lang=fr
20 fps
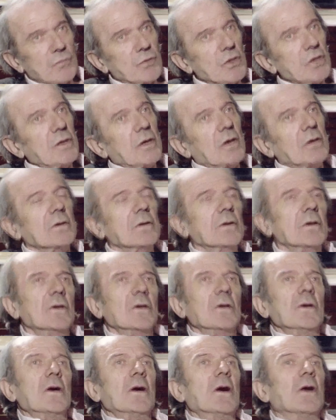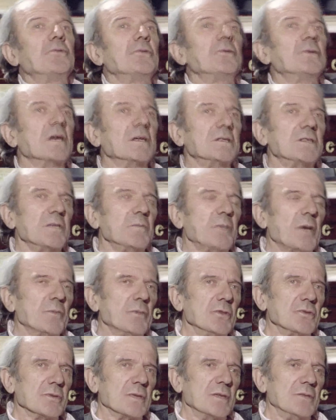Oui, euh, en tout cas, je n'ai pas
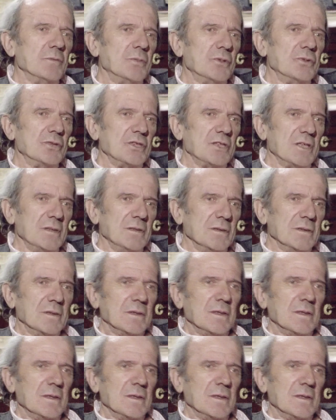besoin de bouger.